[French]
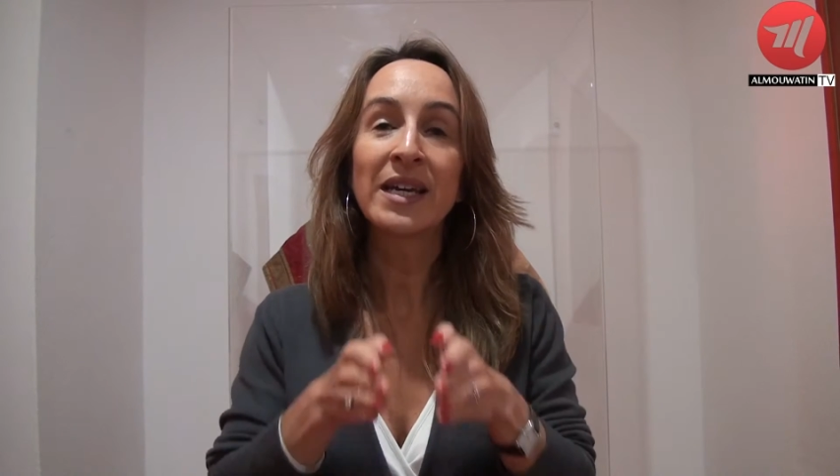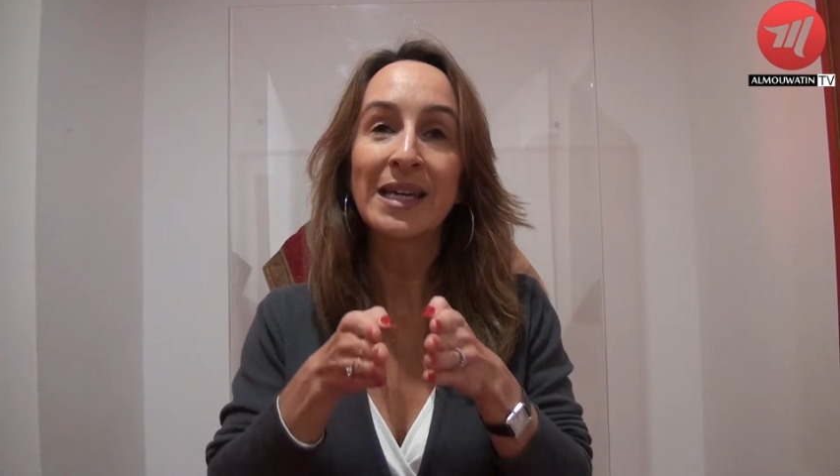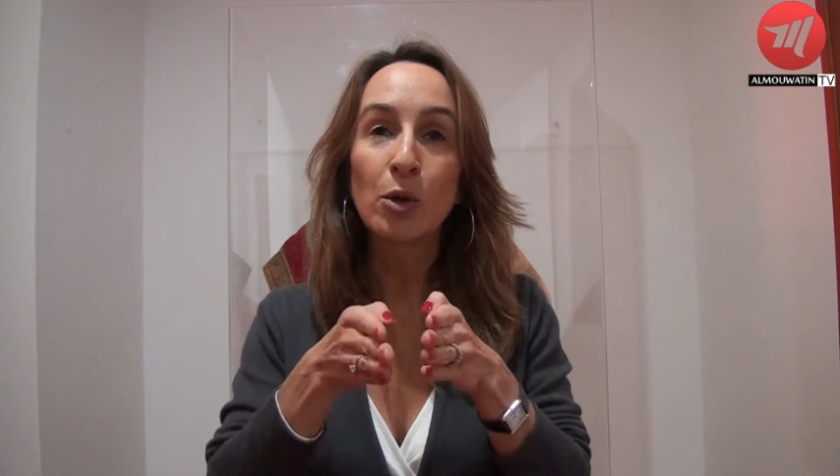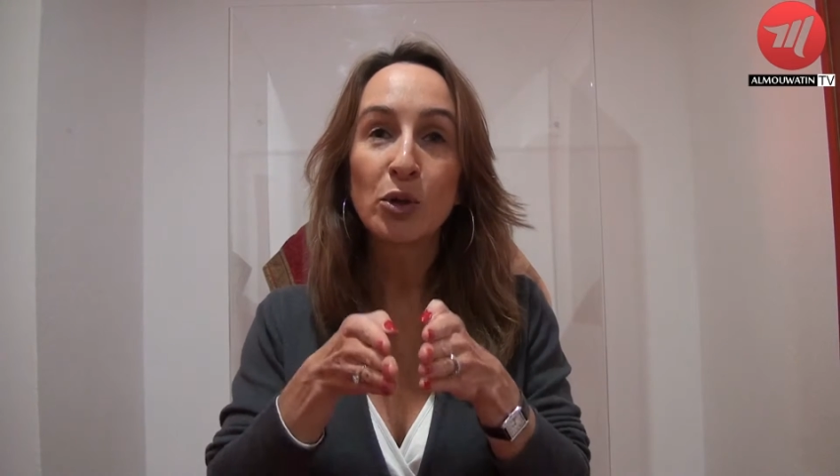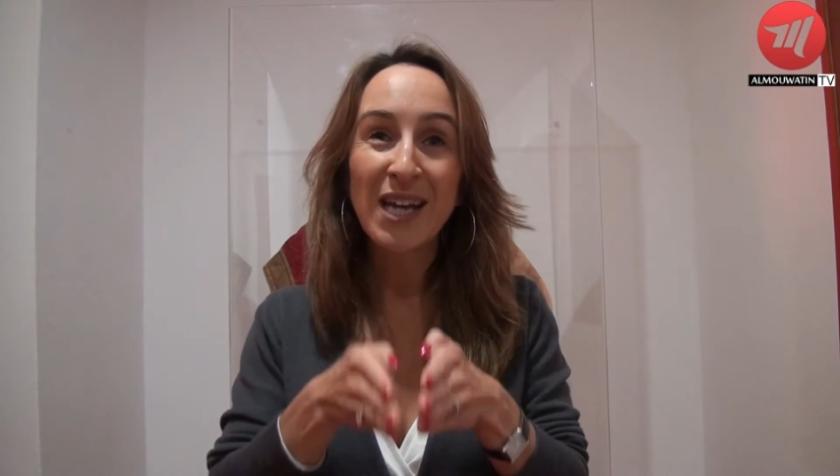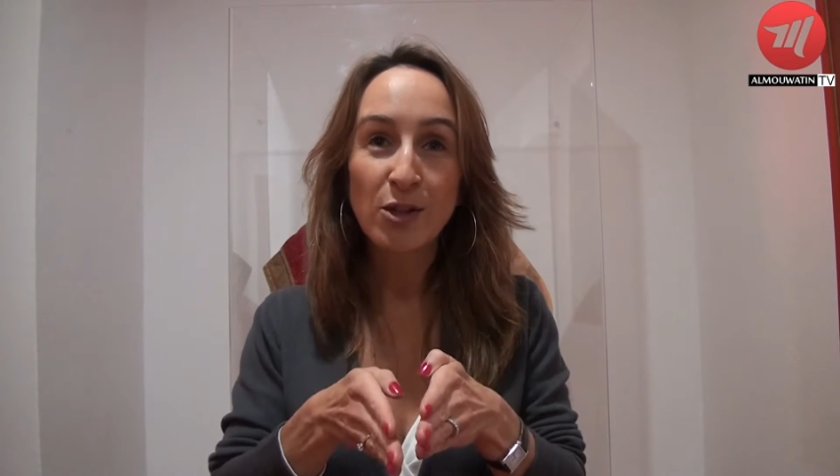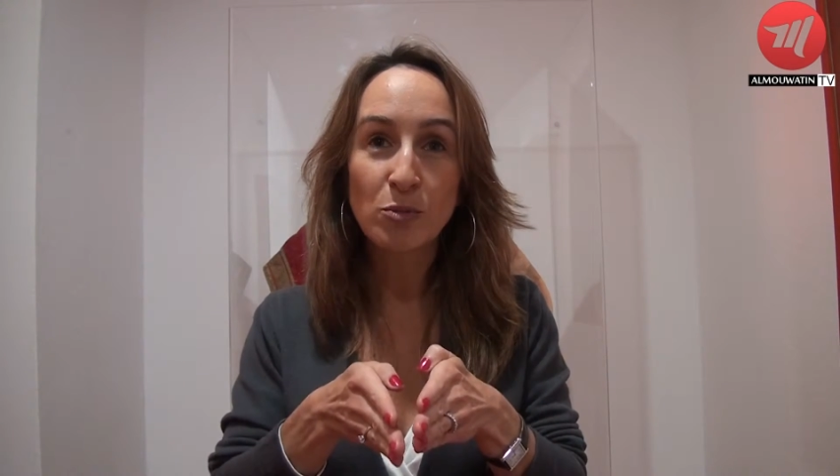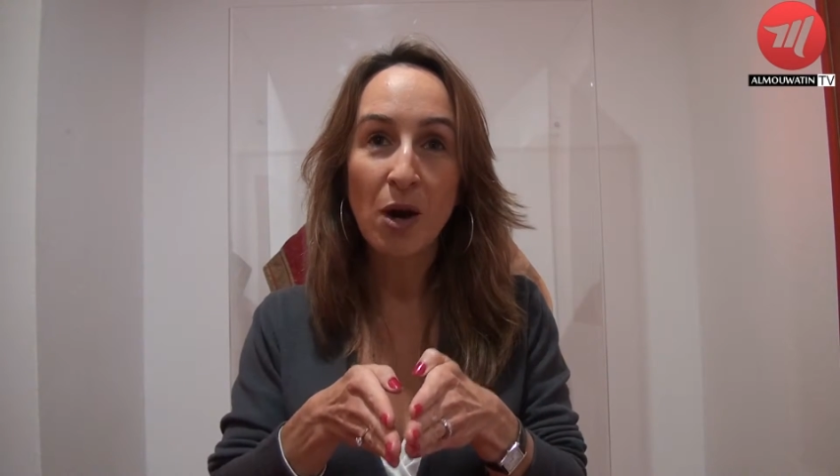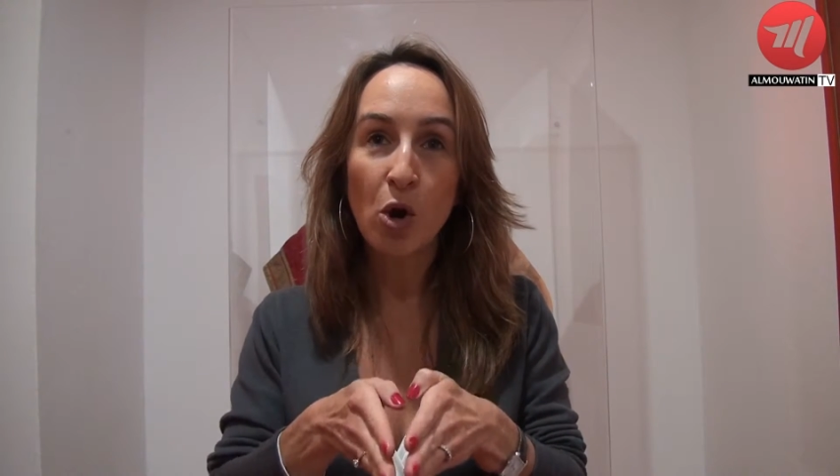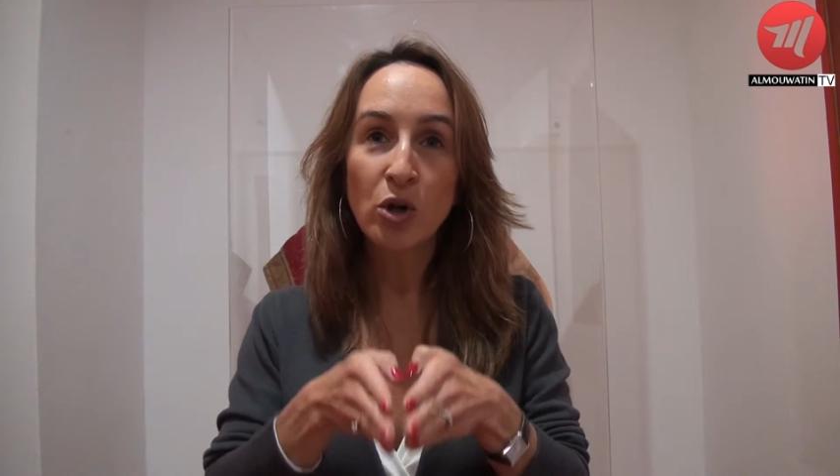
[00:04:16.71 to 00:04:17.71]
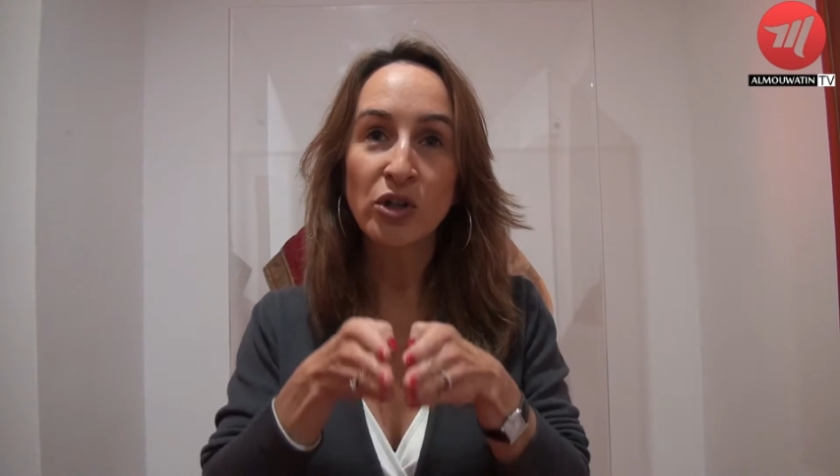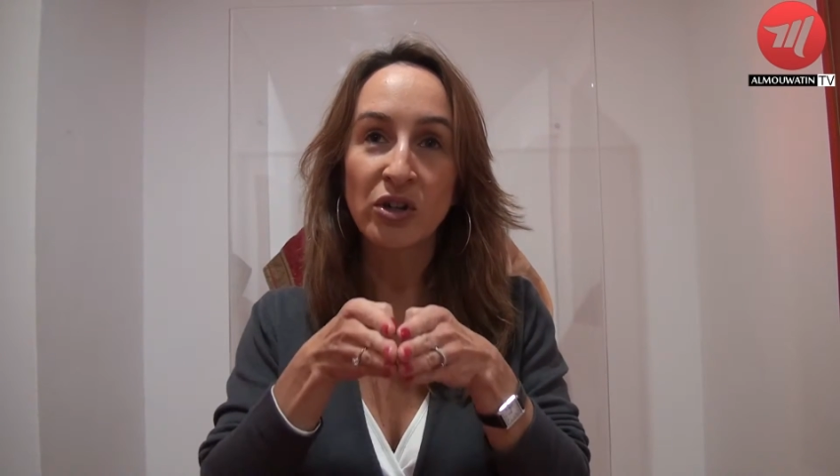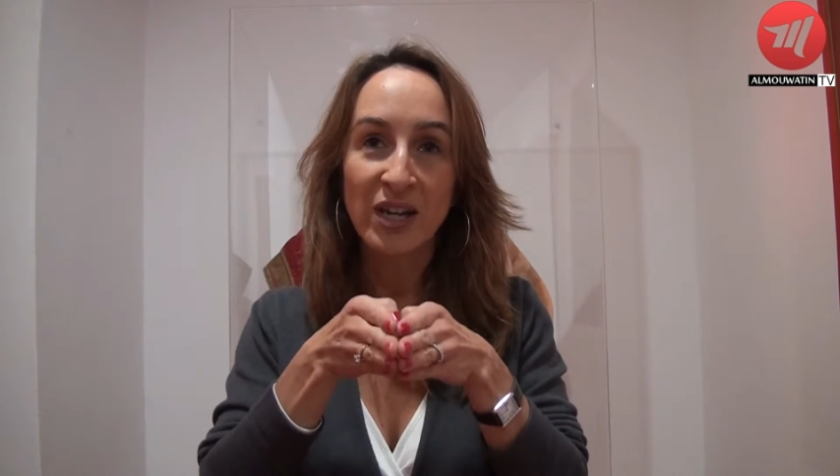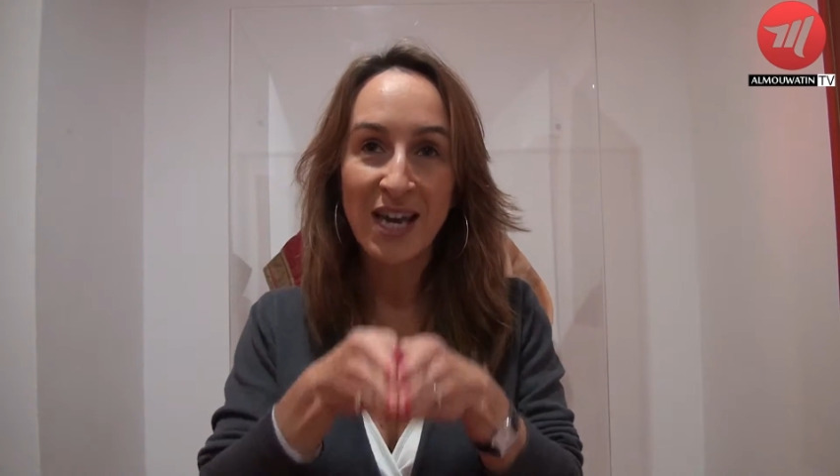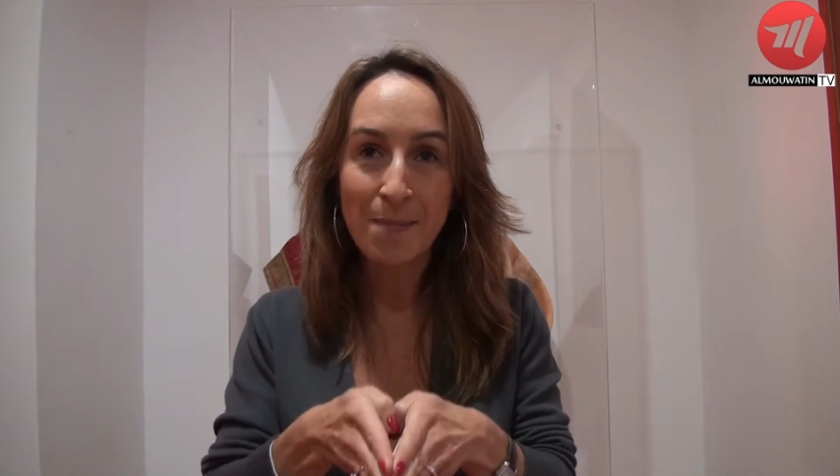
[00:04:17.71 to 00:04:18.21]
Et le cas du Maroc
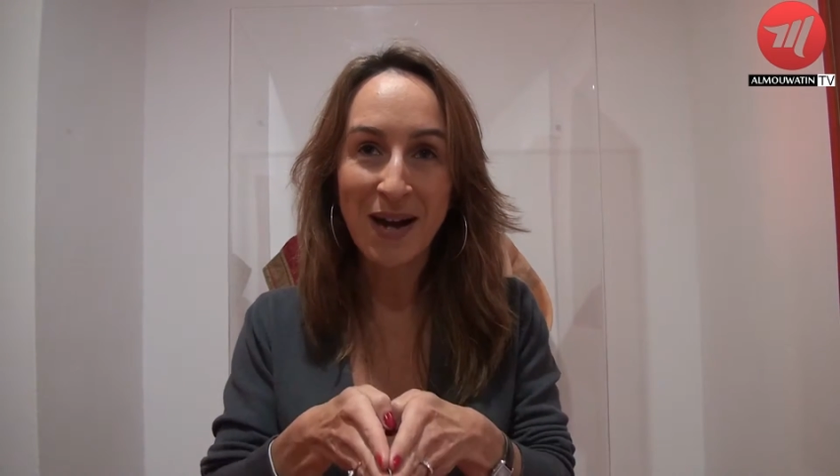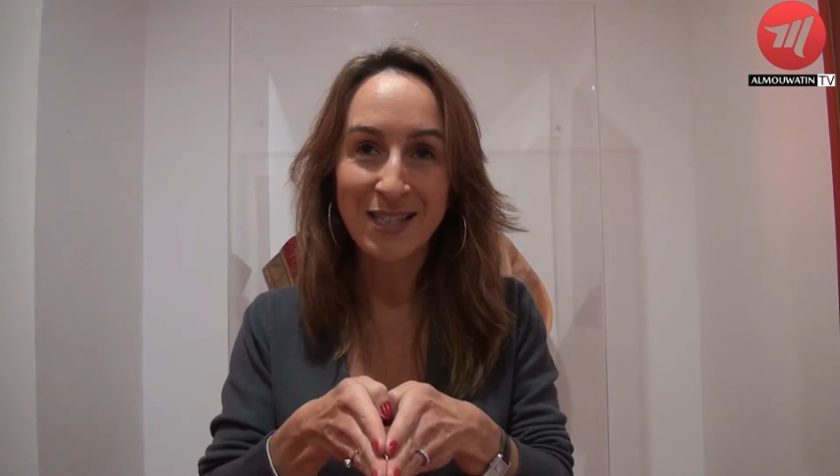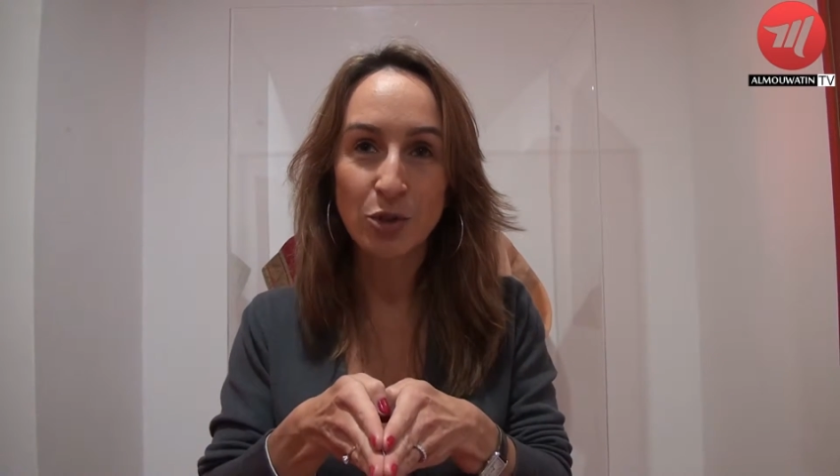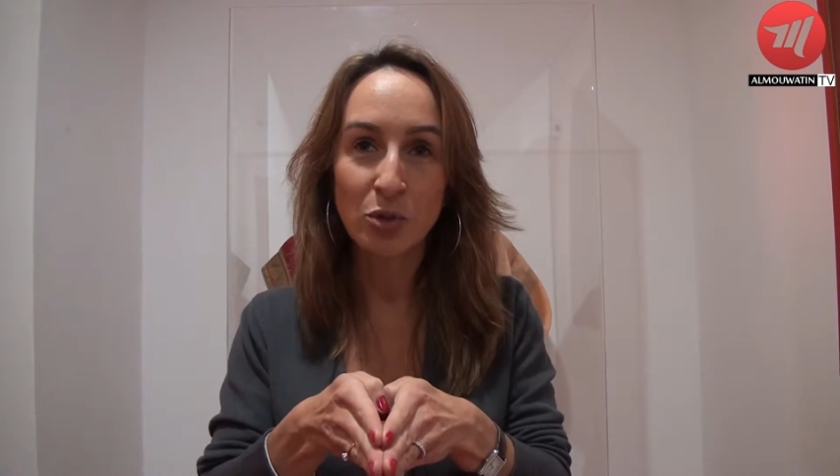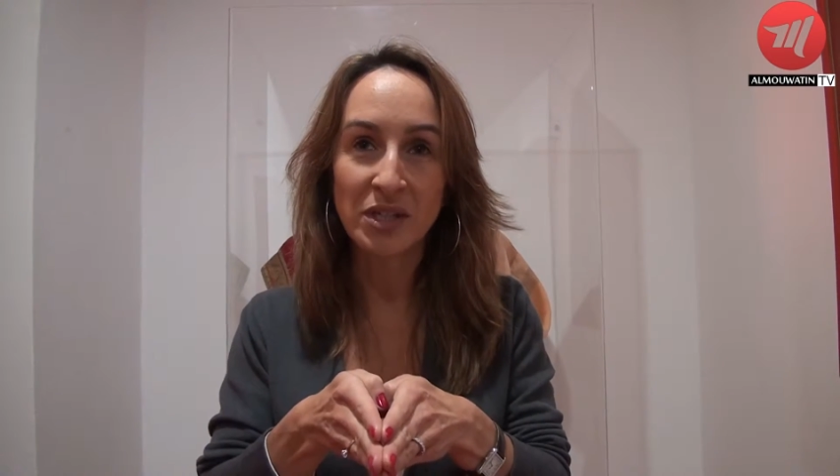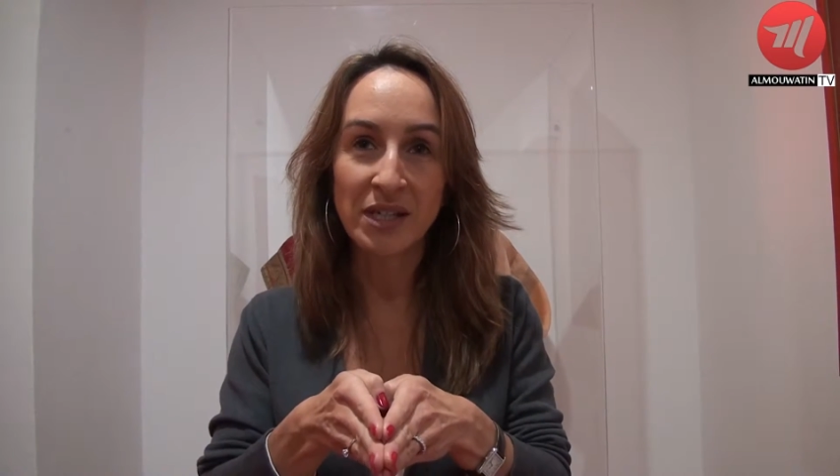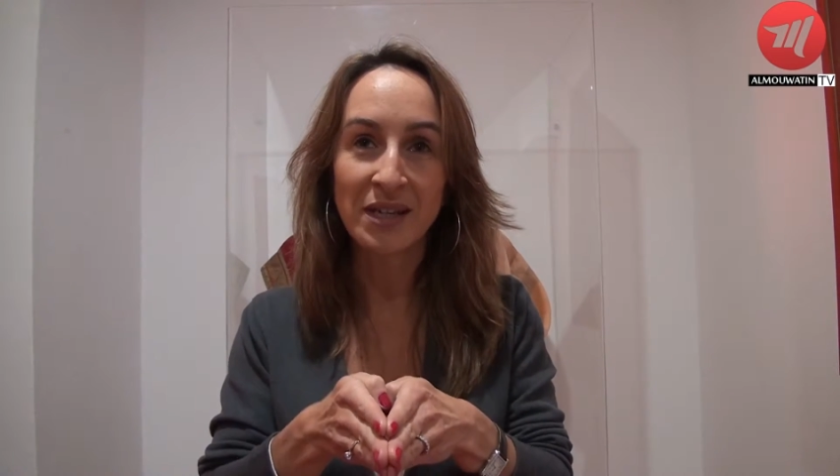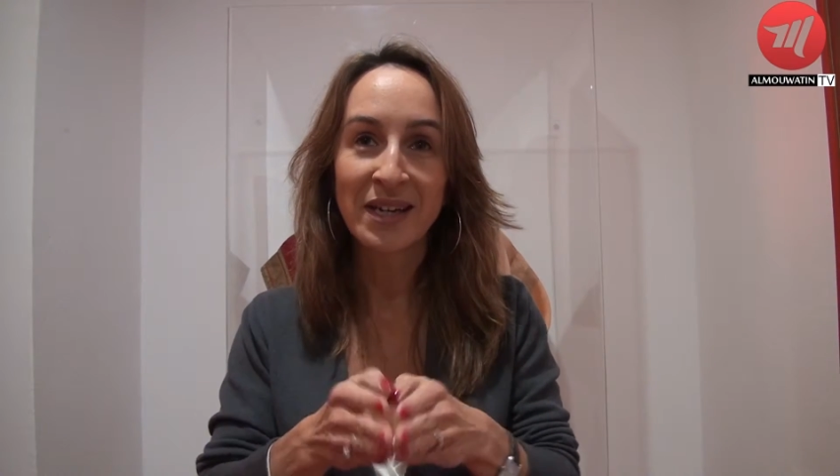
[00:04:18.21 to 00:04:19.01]
est particulier.